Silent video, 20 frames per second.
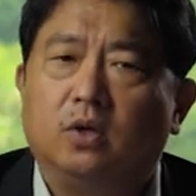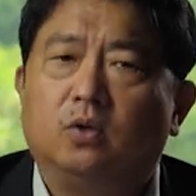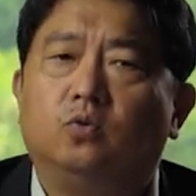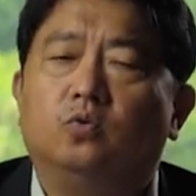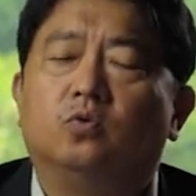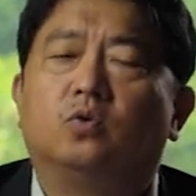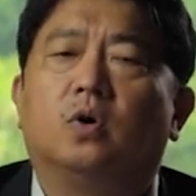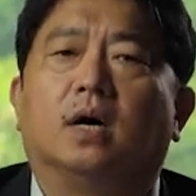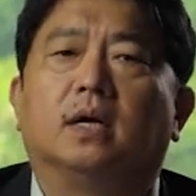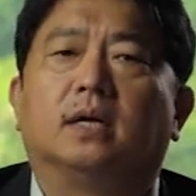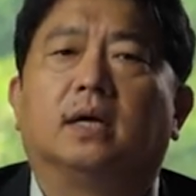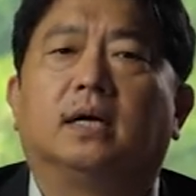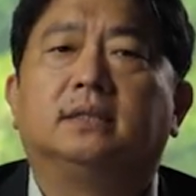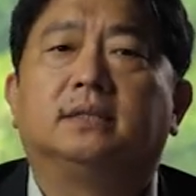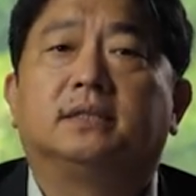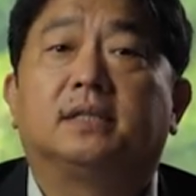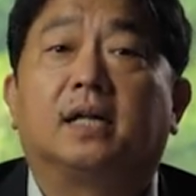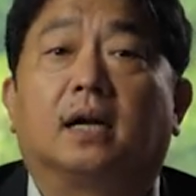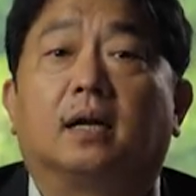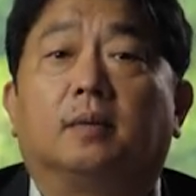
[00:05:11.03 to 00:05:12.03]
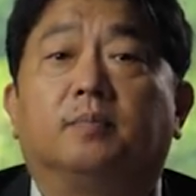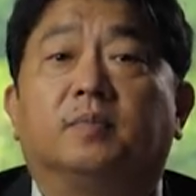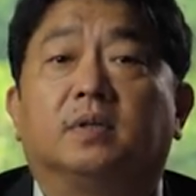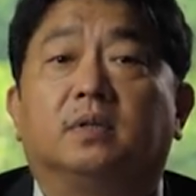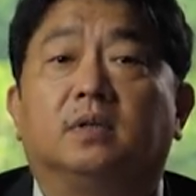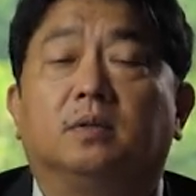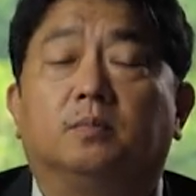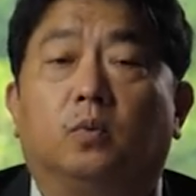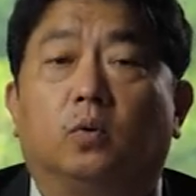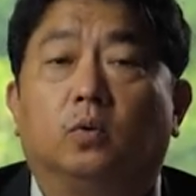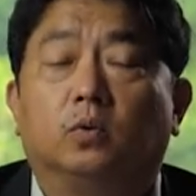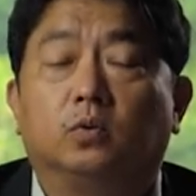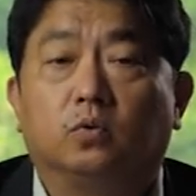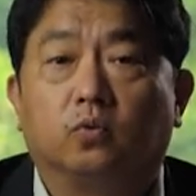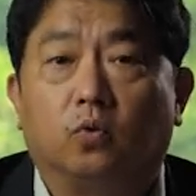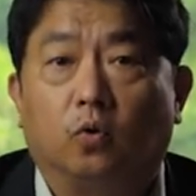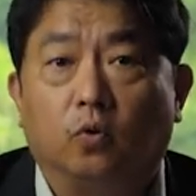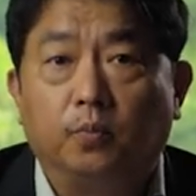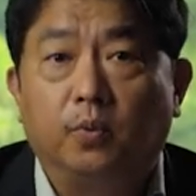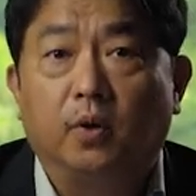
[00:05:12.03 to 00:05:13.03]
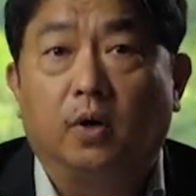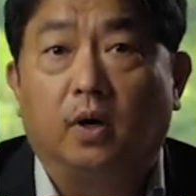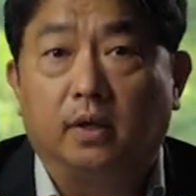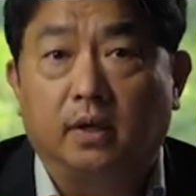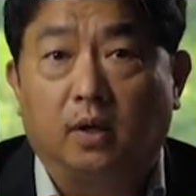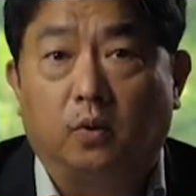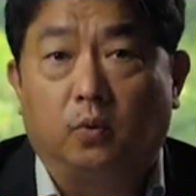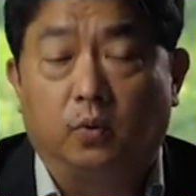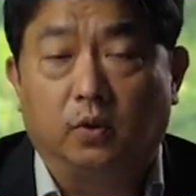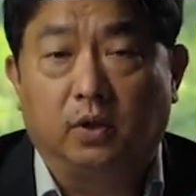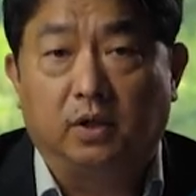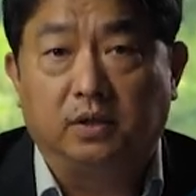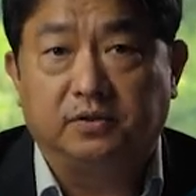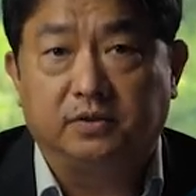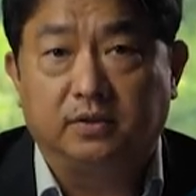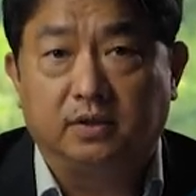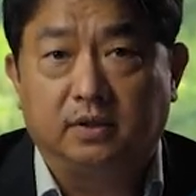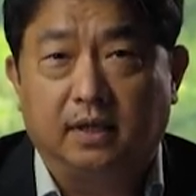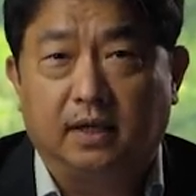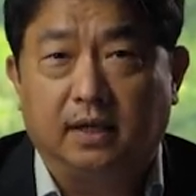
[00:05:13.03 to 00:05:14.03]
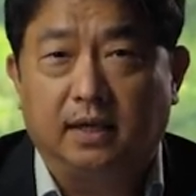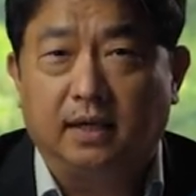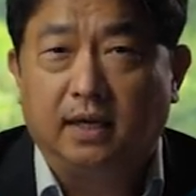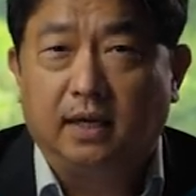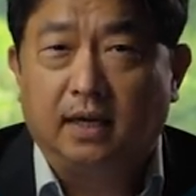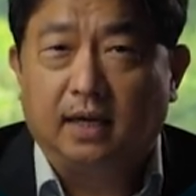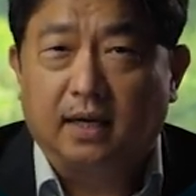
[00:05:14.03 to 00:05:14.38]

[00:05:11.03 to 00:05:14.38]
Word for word: 유관한 사람들을 모두 공평하게 고려했을 때